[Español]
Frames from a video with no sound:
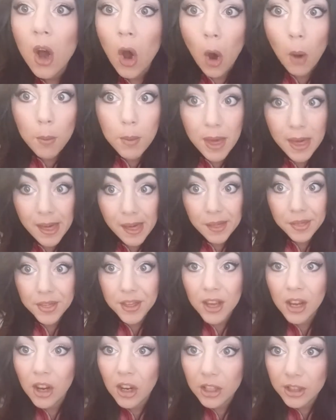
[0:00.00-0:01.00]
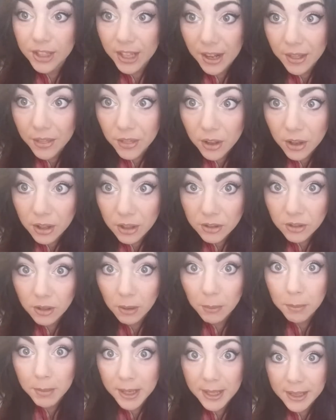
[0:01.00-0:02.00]
Os voy a decir otras dos
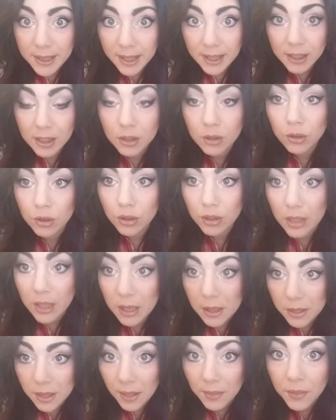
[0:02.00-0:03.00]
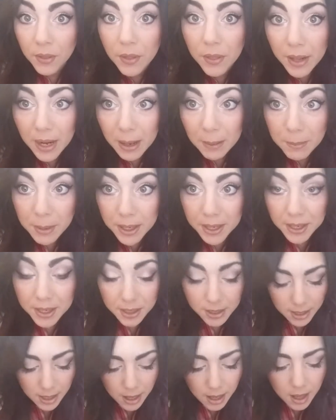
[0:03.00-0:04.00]
sombritas que estoy utilizando de la
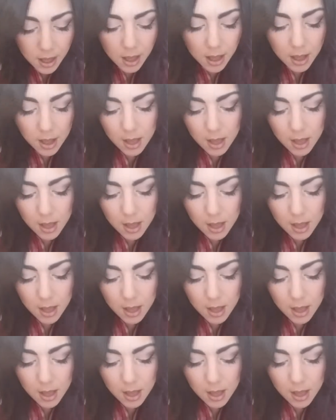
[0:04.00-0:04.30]
marca